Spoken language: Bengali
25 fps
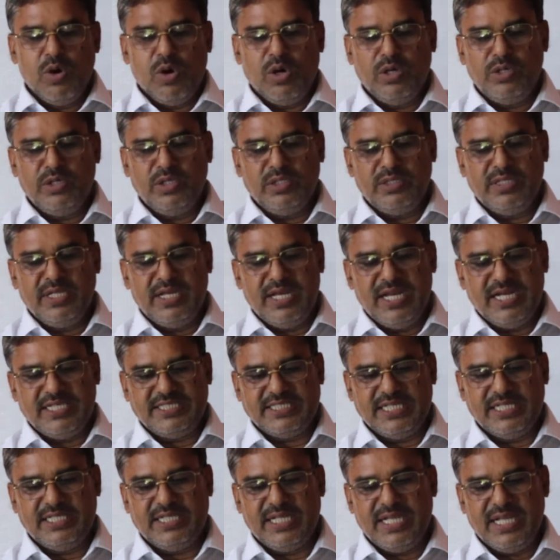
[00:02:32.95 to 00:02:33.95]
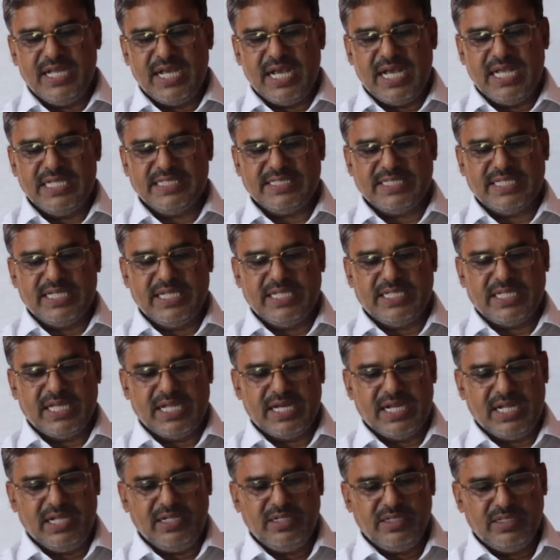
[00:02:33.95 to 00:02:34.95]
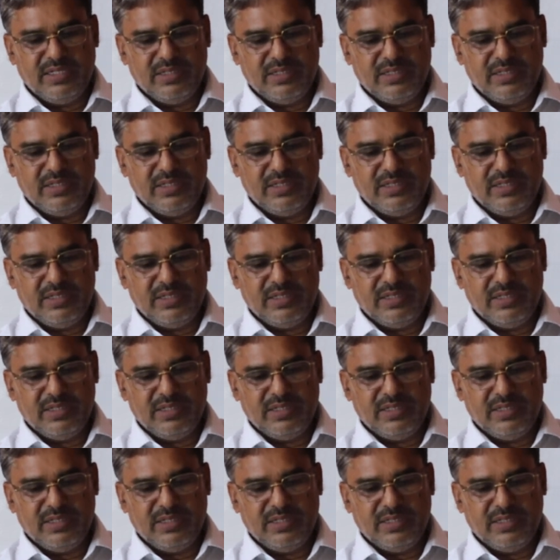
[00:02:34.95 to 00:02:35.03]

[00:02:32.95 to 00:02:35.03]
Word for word: অন্য দিনের চাইতে আজকে তারা